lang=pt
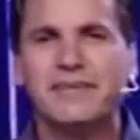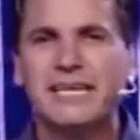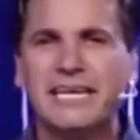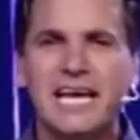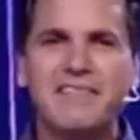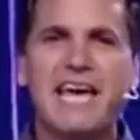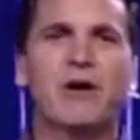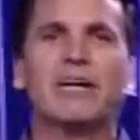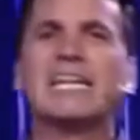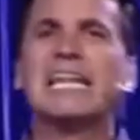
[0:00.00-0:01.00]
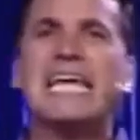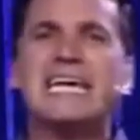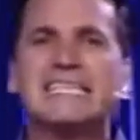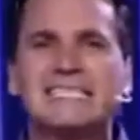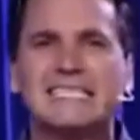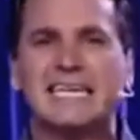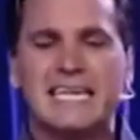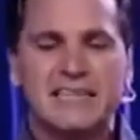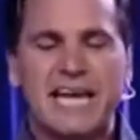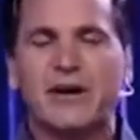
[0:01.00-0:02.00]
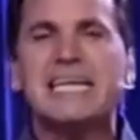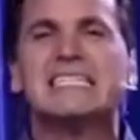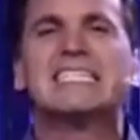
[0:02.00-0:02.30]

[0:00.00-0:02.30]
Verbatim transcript: E nesse e ora, ele nos